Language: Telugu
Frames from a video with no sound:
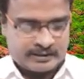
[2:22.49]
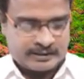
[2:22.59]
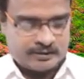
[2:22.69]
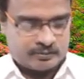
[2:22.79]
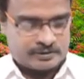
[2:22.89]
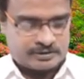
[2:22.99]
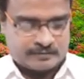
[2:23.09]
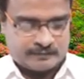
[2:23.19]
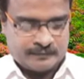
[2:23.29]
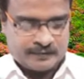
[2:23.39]
రెండవ
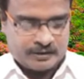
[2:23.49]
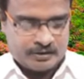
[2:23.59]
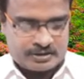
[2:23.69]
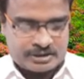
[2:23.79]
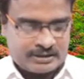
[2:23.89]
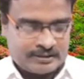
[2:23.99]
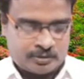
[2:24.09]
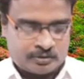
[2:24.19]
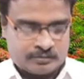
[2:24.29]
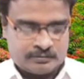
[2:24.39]
వచనం
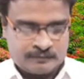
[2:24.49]
ఎరుషలేములో